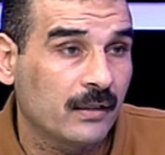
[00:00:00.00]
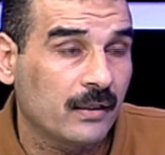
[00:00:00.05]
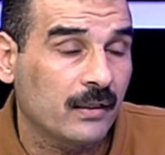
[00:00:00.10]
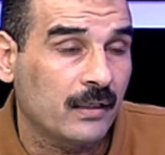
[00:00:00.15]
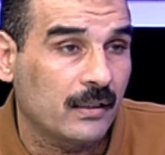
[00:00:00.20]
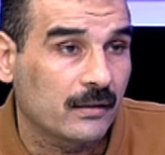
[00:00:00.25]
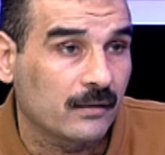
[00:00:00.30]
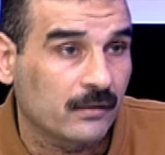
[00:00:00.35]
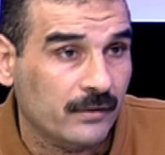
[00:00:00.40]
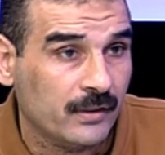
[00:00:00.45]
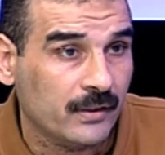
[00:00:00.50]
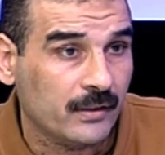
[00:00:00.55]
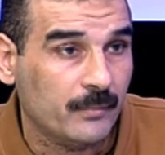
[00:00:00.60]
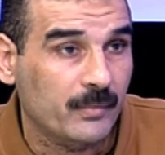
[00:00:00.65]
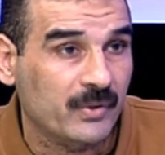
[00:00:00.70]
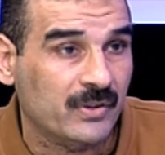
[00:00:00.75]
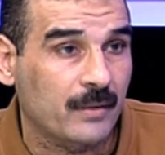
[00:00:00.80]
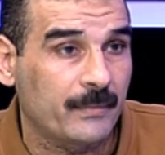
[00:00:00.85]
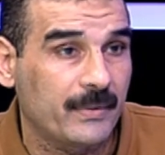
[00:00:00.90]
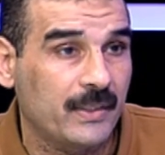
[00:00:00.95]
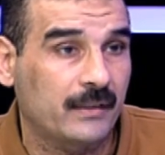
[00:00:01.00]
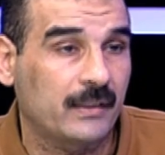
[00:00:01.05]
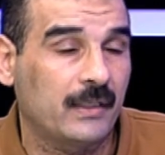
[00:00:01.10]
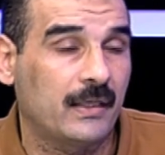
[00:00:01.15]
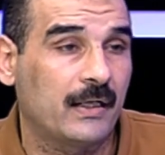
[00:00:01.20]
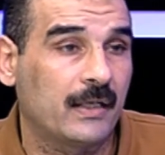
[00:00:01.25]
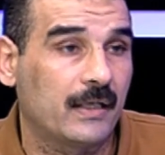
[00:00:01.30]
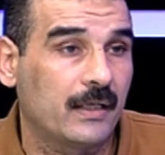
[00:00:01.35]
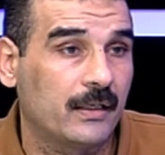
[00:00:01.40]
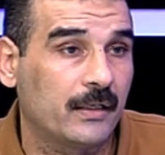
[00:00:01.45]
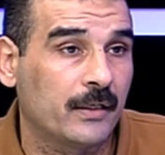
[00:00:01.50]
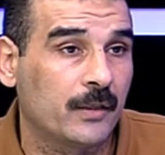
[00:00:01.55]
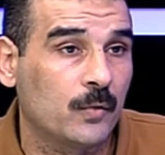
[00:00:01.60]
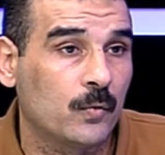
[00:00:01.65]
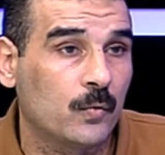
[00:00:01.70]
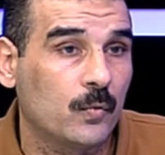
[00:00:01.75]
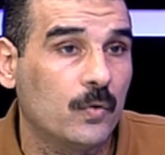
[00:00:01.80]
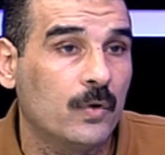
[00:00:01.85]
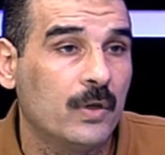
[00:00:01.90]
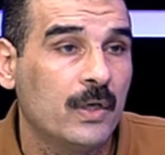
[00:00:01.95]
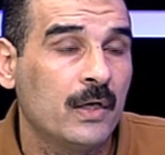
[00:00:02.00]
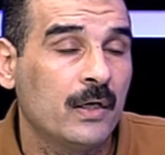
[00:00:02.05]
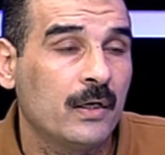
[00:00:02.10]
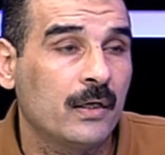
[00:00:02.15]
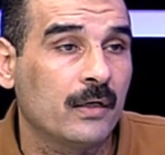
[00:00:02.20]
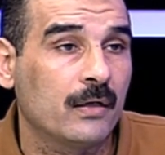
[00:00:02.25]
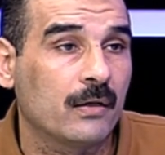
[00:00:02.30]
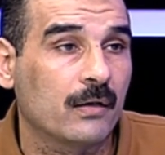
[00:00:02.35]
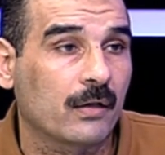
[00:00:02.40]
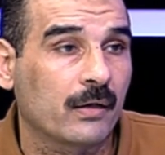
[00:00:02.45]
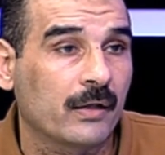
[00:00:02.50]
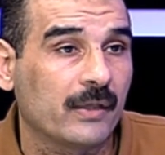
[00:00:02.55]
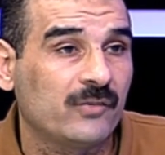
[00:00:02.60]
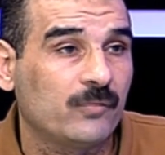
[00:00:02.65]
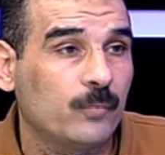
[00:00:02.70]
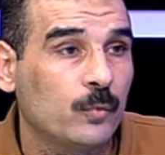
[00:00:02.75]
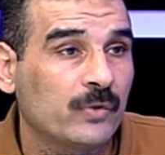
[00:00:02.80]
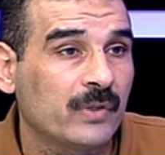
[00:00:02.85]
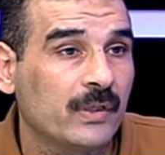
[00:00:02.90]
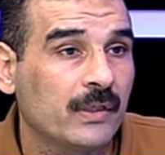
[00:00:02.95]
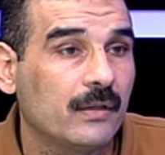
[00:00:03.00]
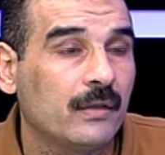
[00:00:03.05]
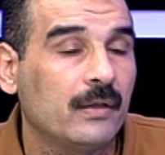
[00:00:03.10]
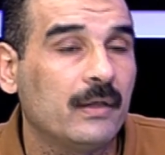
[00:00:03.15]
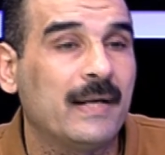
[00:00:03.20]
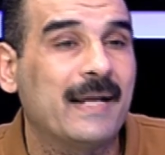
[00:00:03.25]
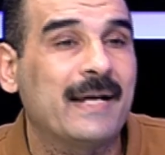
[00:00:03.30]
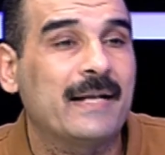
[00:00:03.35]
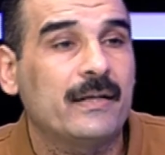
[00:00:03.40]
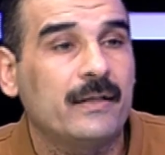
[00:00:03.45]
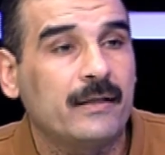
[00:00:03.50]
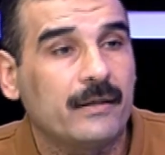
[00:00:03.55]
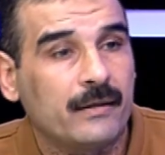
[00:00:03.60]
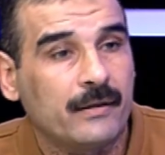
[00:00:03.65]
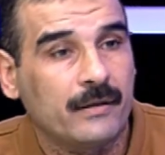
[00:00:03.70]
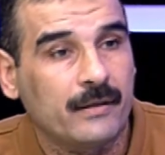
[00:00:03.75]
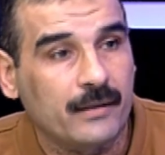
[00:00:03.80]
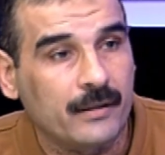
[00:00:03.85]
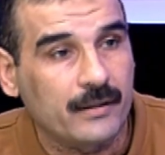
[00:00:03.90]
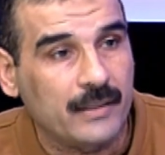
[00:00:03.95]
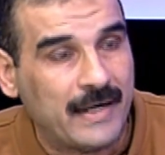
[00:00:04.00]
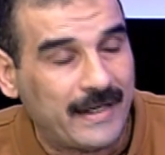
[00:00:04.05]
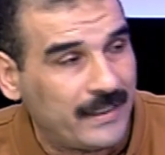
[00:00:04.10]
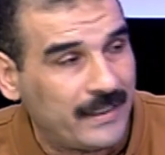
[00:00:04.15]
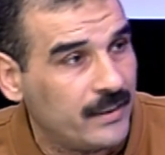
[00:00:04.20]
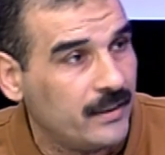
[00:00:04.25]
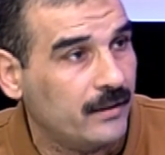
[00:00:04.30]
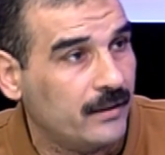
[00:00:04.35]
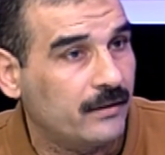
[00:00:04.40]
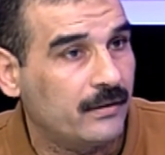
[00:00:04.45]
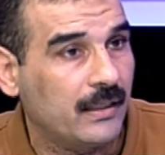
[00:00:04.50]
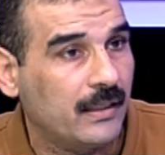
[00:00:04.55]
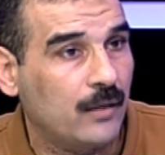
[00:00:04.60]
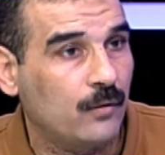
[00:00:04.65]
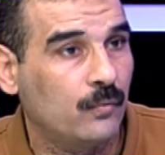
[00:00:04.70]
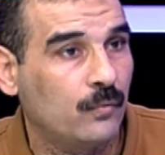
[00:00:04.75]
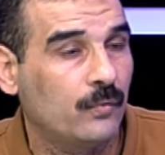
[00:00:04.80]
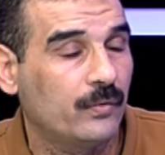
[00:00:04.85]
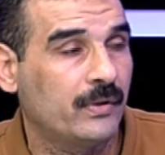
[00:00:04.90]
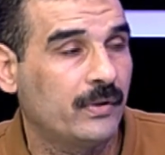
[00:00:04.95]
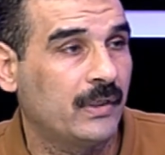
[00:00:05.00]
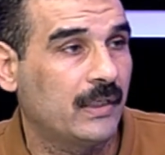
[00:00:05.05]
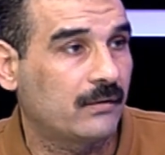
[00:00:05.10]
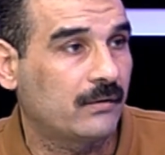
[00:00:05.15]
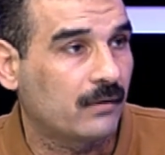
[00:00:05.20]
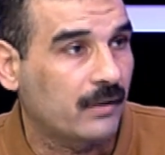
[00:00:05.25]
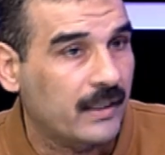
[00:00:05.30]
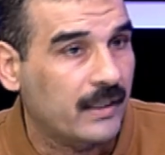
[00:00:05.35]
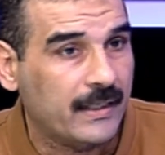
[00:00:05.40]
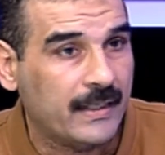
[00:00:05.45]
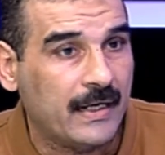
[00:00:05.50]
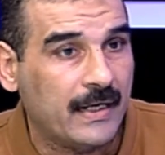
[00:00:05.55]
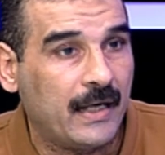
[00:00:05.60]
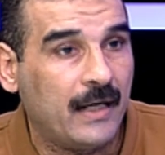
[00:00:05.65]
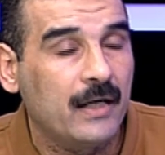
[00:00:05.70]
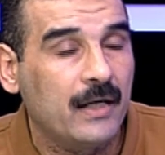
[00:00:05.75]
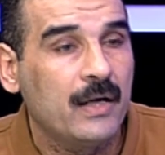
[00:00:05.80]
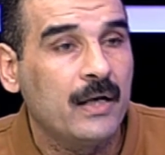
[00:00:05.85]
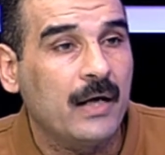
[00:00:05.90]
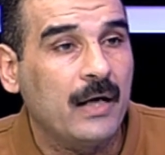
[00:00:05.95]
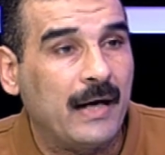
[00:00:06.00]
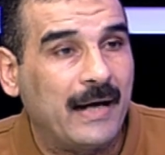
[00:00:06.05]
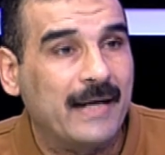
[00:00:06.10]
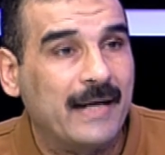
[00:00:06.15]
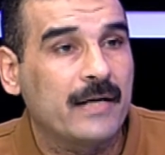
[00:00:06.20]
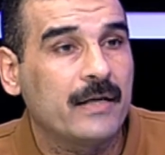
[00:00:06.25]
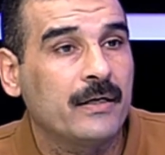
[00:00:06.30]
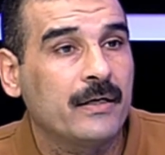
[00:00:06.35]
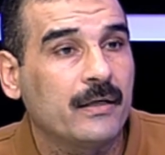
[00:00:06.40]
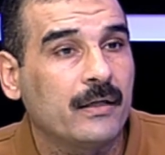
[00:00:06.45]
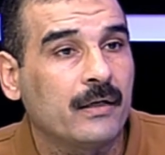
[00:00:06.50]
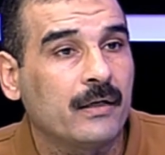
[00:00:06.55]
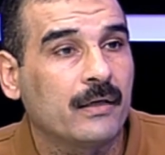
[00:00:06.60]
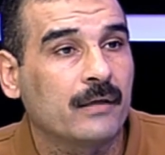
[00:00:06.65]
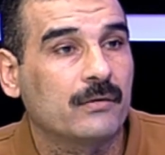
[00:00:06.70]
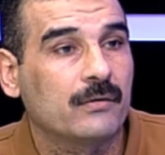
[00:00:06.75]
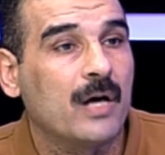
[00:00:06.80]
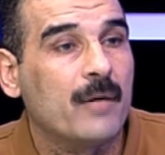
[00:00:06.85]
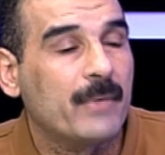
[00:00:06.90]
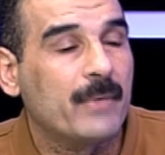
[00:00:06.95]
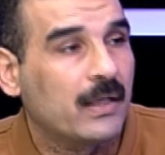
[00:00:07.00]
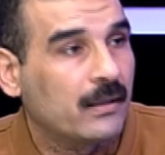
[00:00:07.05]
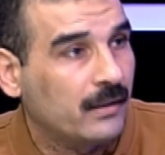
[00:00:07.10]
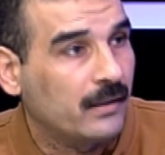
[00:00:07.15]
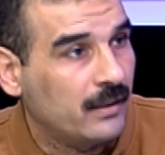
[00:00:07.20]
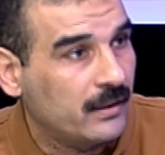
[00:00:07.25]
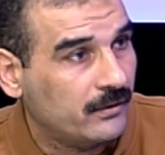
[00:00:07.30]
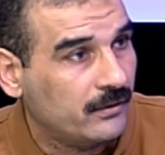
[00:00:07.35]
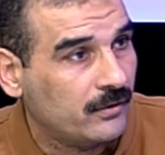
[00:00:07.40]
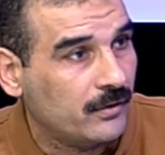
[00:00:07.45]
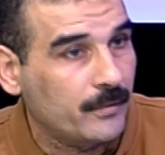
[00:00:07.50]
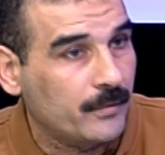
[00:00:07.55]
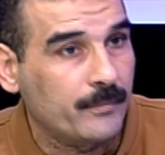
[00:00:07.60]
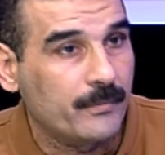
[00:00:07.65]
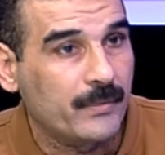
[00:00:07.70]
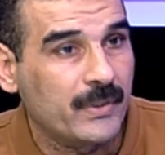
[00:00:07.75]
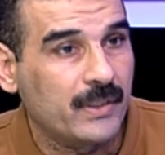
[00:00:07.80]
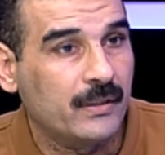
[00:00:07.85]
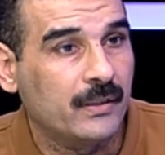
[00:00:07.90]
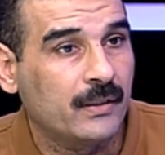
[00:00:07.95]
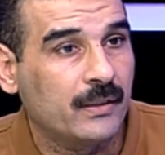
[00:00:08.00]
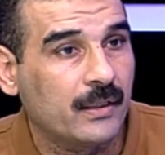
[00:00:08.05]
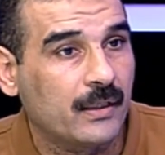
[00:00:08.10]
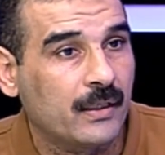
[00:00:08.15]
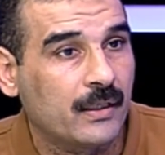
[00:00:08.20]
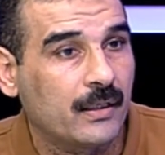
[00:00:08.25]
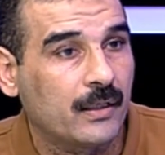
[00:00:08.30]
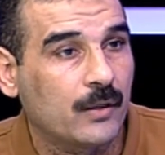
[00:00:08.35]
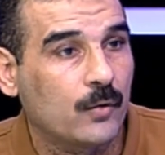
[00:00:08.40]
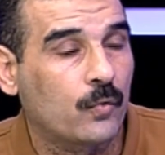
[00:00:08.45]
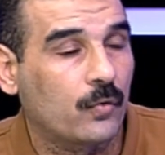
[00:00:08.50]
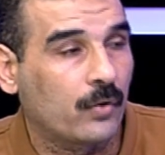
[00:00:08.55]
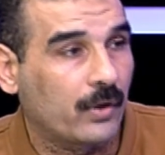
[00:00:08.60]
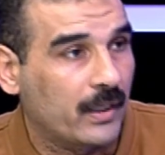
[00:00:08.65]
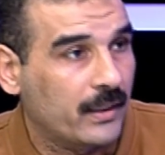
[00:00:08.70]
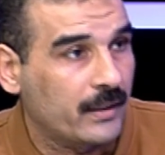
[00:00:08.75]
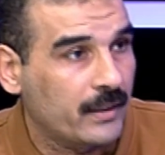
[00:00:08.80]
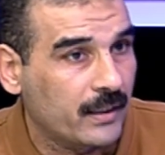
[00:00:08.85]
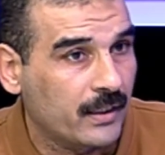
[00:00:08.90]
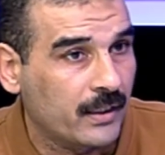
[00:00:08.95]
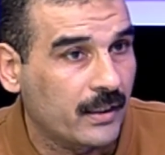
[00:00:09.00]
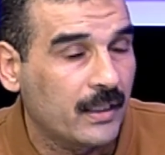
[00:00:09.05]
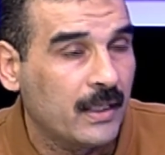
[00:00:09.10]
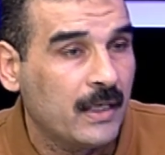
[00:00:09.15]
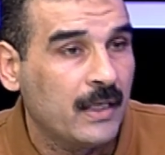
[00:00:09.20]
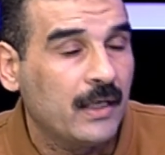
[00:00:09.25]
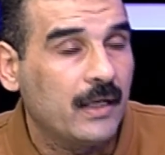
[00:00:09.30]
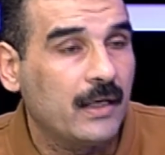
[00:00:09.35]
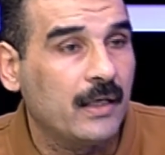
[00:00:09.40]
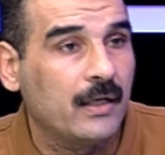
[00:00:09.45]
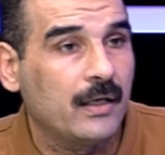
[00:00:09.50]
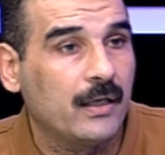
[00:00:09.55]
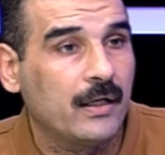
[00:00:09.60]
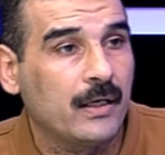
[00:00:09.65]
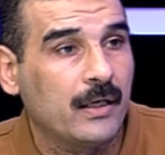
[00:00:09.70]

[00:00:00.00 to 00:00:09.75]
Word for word: حضرتك بطبيعة الحال أنه الرئيس بوتين لن يحيد أو يتراجع عن ضمانات من أوكرانيا آه،